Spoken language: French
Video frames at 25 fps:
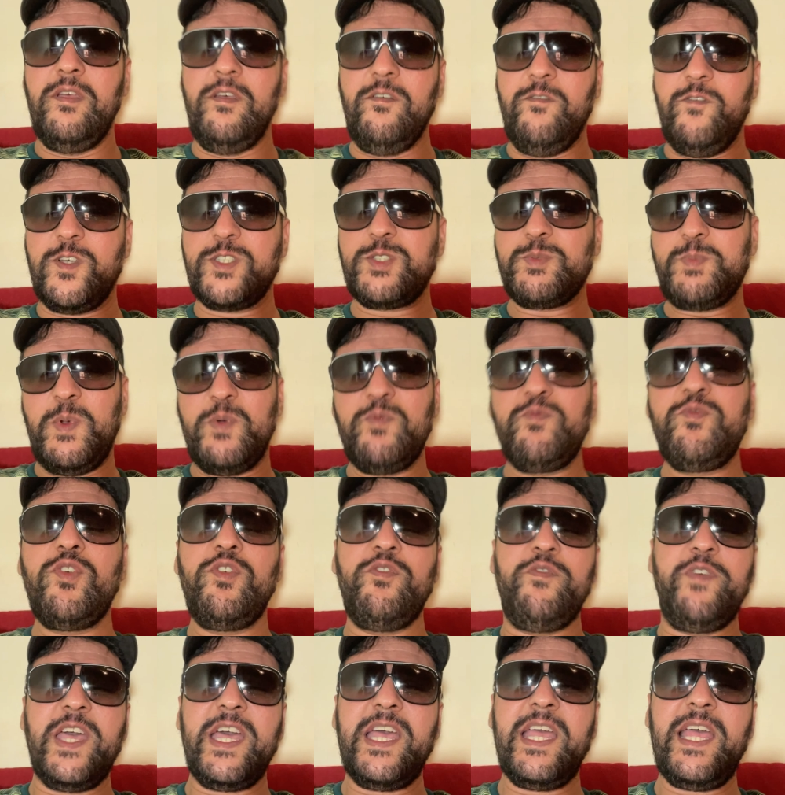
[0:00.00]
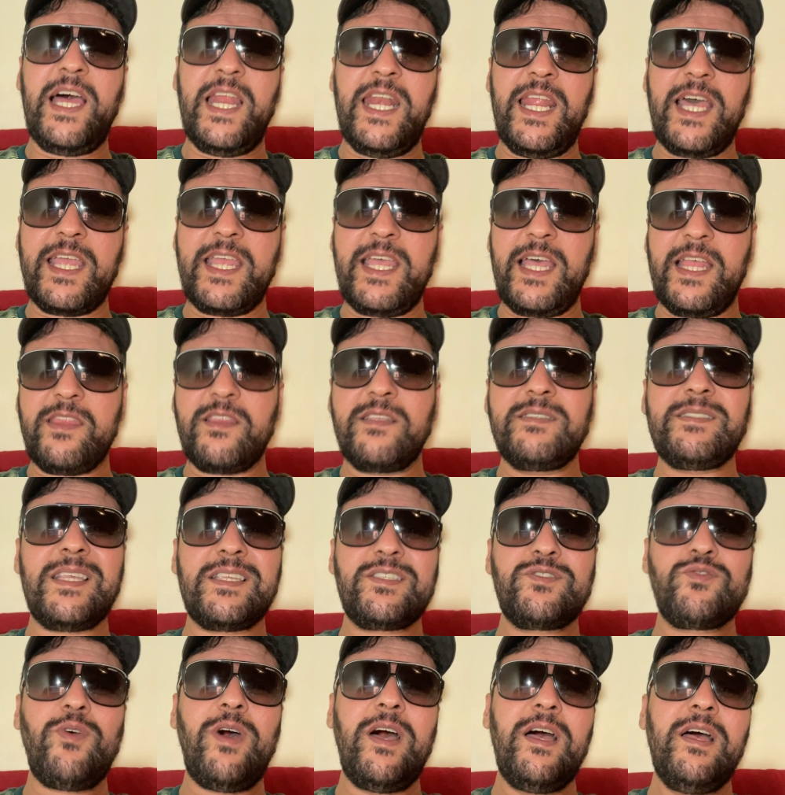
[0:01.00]
Franchement, vous le verrez à la Cannes, que ce
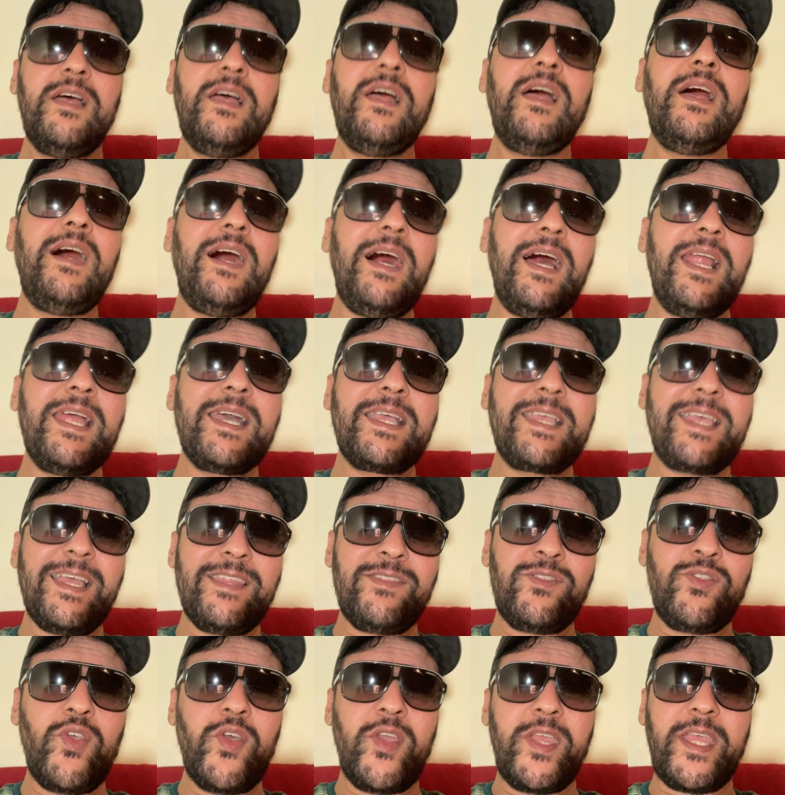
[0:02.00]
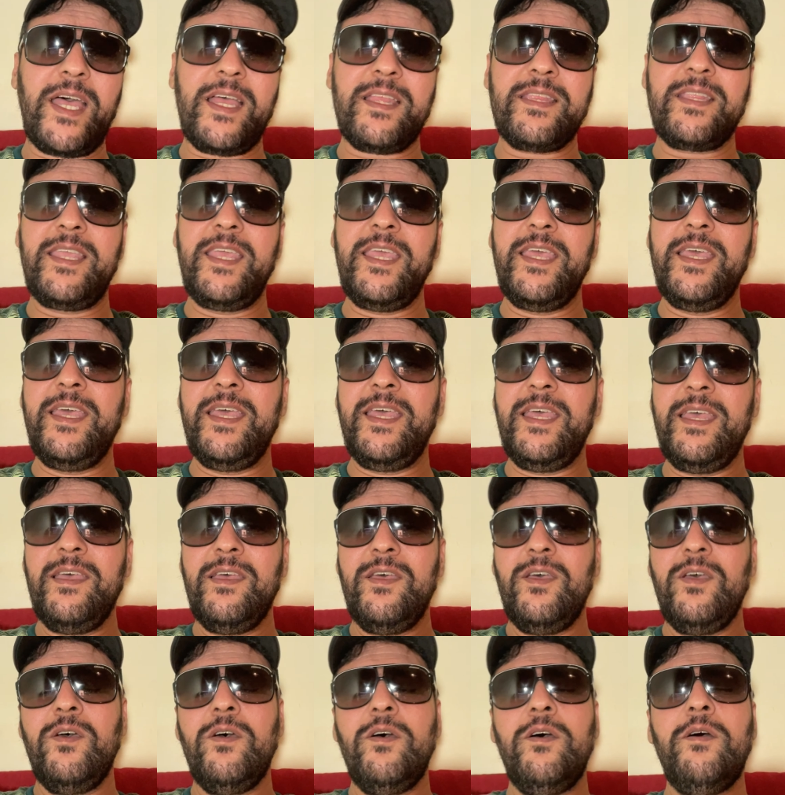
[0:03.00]
soit à la Cannes de quartier,
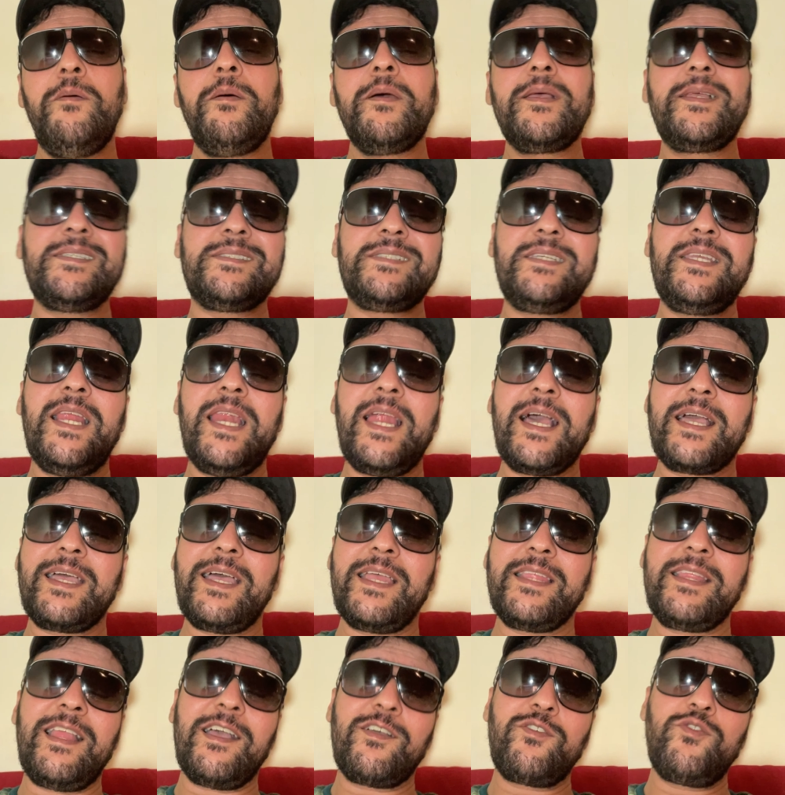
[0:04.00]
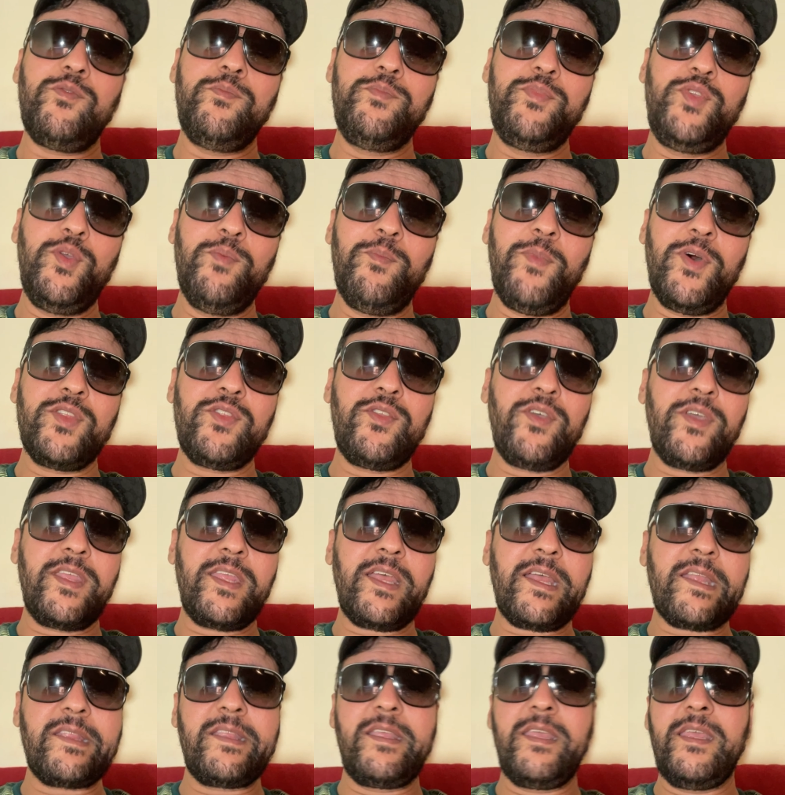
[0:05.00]
euh, que je dis la canne la Coupe du Monde de
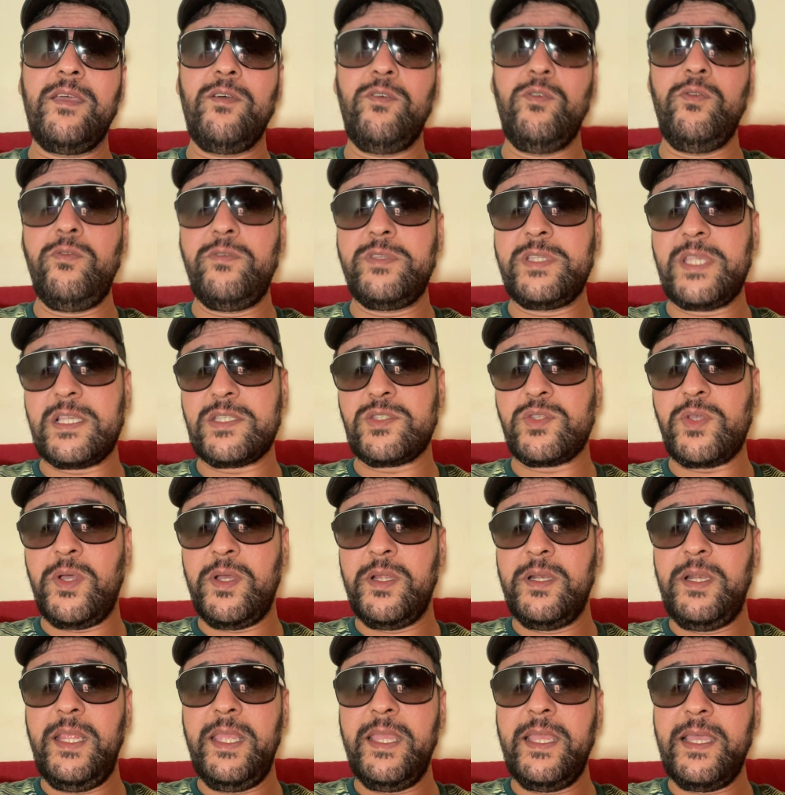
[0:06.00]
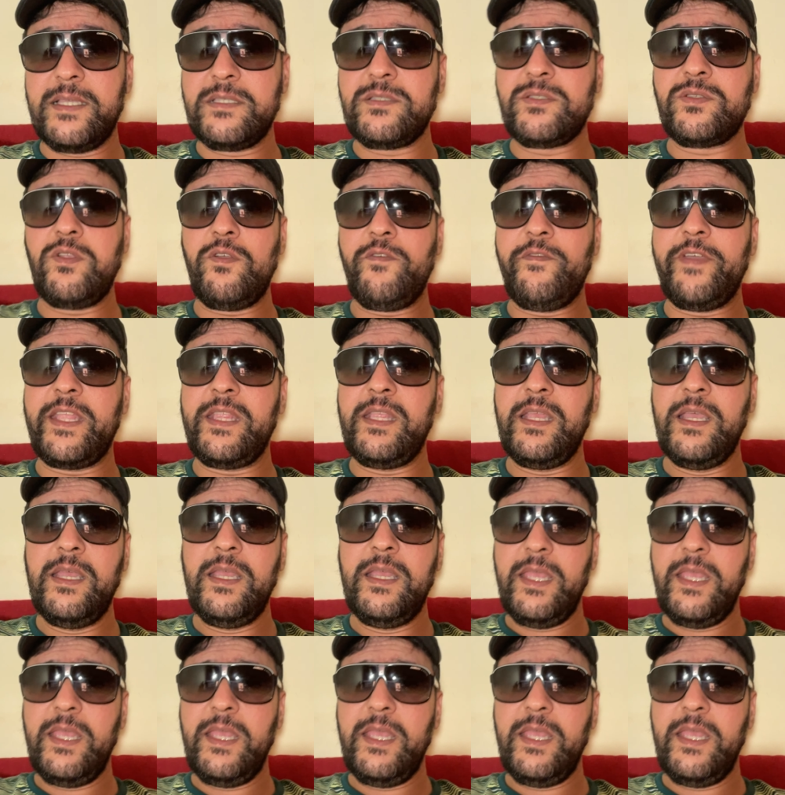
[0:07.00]
quartier, ou que ce soit en Ligue 1 slovène,